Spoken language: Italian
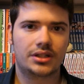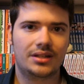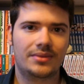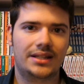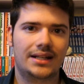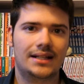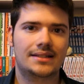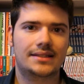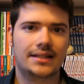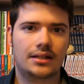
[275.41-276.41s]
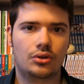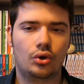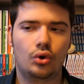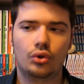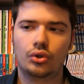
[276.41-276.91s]
cm al
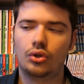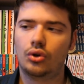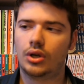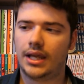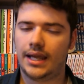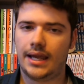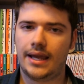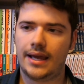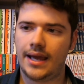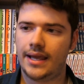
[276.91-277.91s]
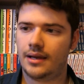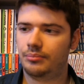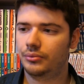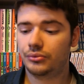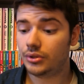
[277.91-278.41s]
secondo che è
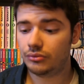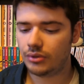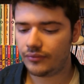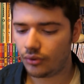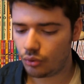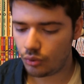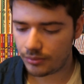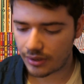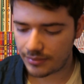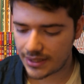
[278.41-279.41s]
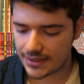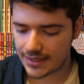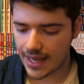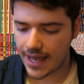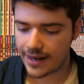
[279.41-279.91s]
appunto in due volumi una
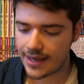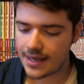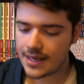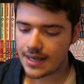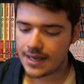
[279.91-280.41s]
miniserie